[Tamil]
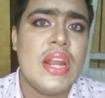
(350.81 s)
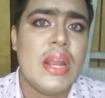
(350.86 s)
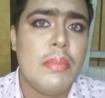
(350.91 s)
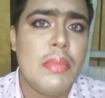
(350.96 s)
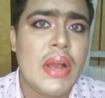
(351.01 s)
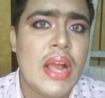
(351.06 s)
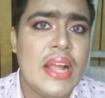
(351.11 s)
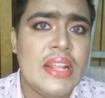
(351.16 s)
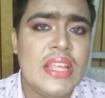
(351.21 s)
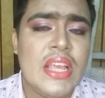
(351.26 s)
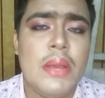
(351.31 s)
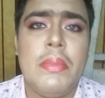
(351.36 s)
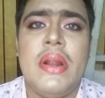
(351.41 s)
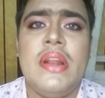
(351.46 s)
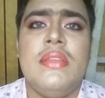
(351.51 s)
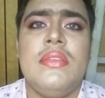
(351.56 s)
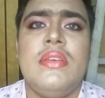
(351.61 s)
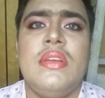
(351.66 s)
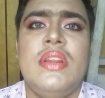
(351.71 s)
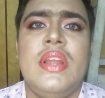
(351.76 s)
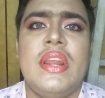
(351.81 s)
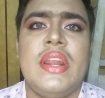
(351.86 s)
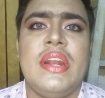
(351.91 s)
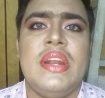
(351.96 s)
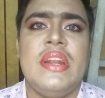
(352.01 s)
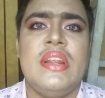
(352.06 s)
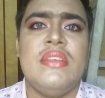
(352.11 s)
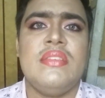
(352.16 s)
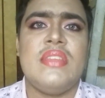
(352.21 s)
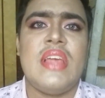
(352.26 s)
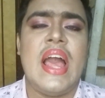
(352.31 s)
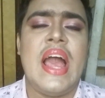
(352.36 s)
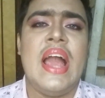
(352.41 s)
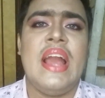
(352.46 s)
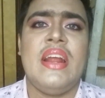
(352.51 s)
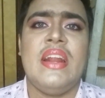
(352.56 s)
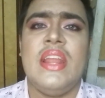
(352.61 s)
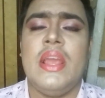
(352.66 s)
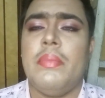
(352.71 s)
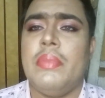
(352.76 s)
நமக்கு அதிகமான ஸ்கின்னில் ரெட்னஸ்
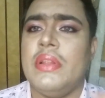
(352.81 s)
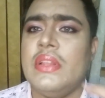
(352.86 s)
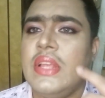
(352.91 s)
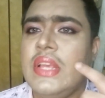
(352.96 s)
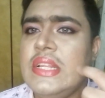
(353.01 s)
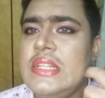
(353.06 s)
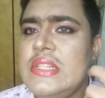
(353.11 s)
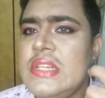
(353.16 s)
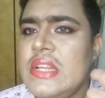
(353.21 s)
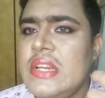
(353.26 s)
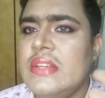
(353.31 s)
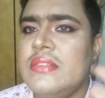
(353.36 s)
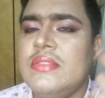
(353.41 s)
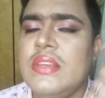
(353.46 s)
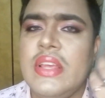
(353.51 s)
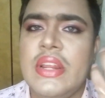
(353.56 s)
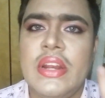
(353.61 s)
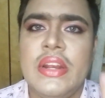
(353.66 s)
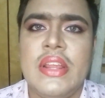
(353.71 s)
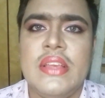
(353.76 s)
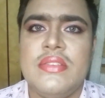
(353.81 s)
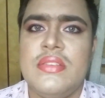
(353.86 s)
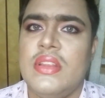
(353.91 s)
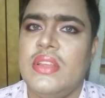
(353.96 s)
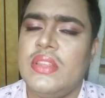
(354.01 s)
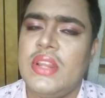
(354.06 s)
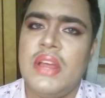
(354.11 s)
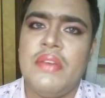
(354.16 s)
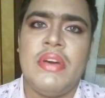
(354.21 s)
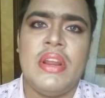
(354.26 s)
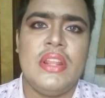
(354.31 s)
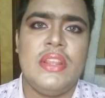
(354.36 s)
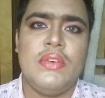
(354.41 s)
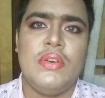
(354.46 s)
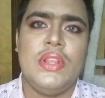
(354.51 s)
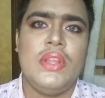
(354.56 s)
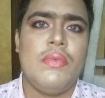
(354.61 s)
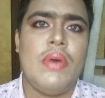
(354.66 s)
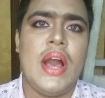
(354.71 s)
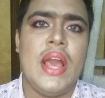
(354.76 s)
ஆக்னி அப்புறம் இந்த இச்சினஸ் இரிட்டேஷன் இதெல்லாம்
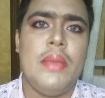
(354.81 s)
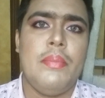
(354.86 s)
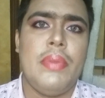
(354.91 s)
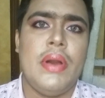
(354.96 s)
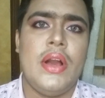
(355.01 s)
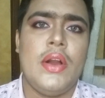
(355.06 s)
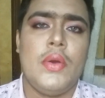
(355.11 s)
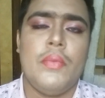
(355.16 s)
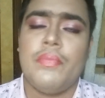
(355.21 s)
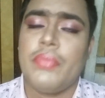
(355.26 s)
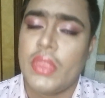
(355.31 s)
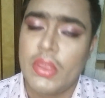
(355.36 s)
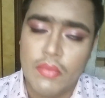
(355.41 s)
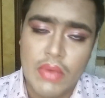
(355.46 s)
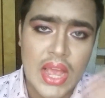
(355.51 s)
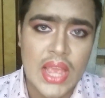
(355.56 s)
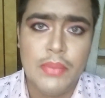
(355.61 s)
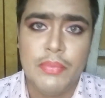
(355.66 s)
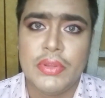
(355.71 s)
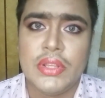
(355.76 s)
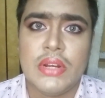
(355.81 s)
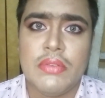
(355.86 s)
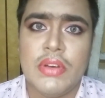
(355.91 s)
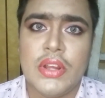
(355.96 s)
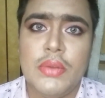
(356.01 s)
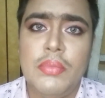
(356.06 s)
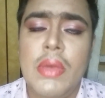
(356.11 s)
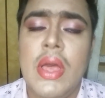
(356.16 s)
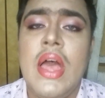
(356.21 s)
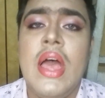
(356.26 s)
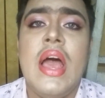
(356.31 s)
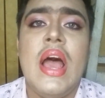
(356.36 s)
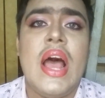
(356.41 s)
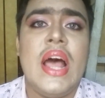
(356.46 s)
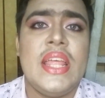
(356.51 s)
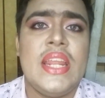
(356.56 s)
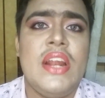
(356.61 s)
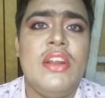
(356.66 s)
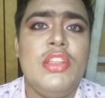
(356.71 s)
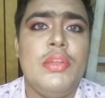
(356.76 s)
வரதுக்கு வந்து வாய்ப்பாகும் வாய்ப்பு வந்துட்டு வரும்
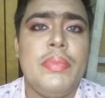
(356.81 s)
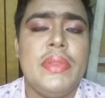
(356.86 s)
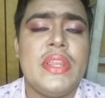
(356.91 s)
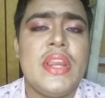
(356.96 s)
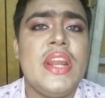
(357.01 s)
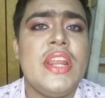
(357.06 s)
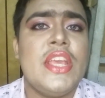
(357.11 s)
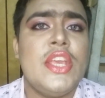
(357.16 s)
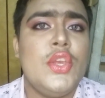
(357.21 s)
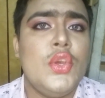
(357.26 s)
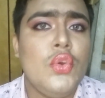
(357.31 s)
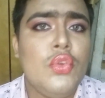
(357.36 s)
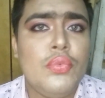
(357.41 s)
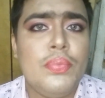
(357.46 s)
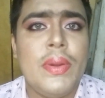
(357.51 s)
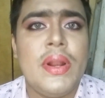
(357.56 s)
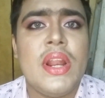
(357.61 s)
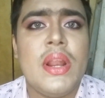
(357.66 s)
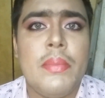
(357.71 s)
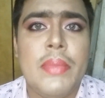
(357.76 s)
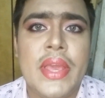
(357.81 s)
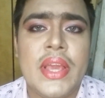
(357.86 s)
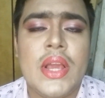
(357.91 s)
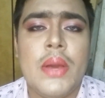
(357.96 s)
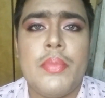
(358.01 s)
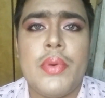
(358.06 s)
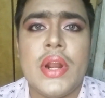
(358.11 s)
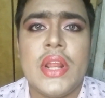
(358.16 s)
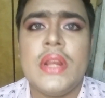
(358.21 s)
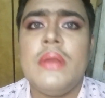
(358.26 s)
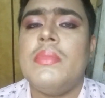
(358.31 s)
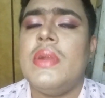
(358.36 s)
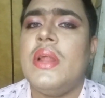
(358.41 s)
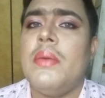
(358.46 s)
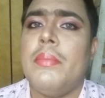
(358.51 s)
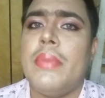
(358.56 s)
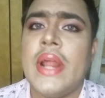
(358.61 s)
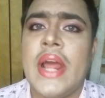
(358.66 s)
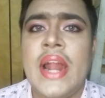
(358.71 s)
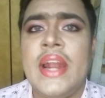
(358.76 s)
அதனால் வந்து பார்த்திங்கன்னா நீங்கள் யூஸ் பண்ணுற மேக்கப் ப்ராடக்ட்
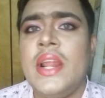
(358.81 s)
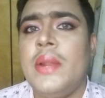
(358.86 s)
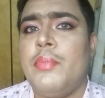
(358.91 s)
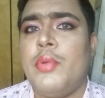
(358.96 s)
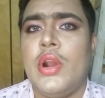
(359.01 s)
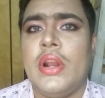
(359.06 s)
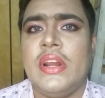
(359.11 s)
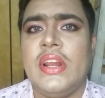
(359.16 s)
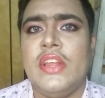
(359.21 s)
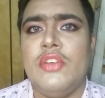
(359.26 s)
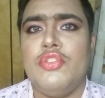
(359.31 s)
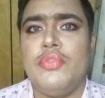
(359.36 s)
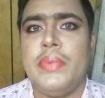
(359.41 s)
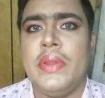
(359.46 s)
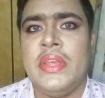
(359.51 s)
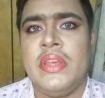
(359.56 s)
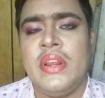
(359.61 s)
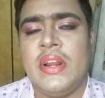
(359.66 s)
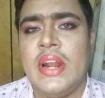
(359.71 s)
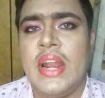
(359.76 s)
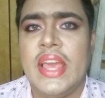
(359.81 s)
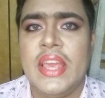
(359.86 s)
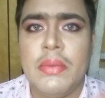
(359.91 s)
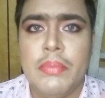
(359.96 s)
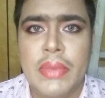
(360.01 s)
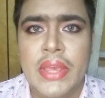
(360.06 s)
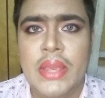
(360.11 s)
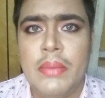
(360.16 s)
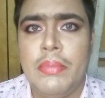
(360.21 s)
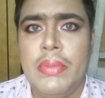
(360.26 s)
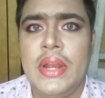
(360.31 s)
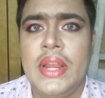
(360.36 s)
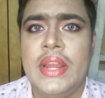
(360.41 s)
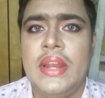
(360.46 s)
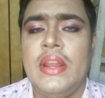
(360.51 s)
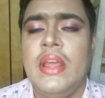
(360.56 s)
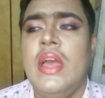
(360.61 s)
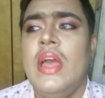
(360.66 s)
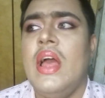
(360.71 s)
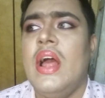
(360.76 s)
இல்லை பிராண்டட் ப்ராடக்ட் யூஸ் பண்ணிக்கிறீங்க லைக்
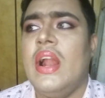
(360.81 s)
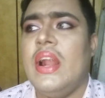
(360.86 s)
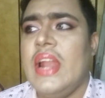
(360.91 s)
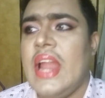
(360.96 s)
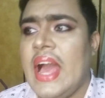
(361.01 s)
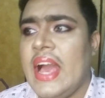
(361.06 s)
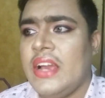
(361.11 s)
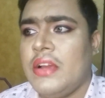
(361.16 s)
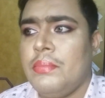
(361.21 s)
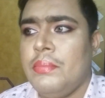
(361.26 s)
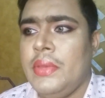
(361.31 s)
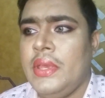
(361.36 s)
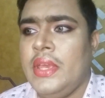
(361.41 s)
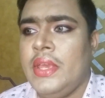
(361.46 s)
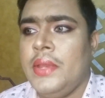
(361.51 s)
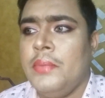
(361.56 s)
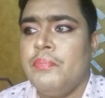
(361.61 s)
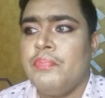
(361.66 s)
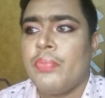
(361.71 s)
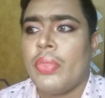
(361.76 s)
மேப்ளின் லாக்மி